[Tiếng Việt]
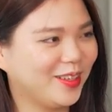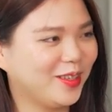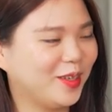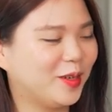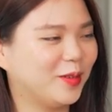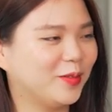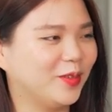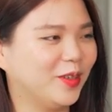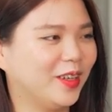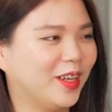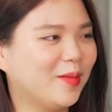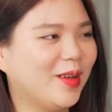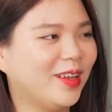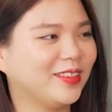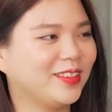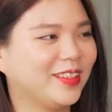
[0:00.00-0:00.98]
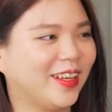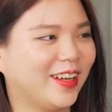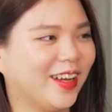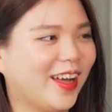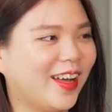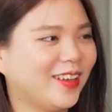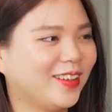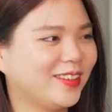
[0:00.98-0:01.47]
như với các bạn trẻ
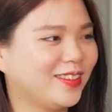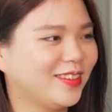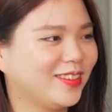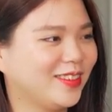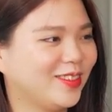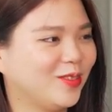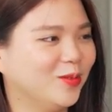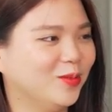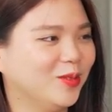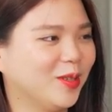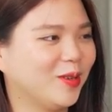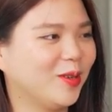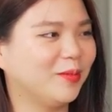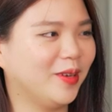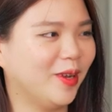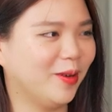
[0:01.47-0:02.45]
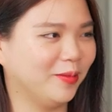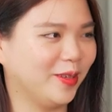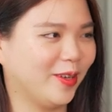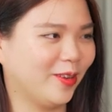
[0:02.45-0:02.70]
khác cùng trong cộng đồng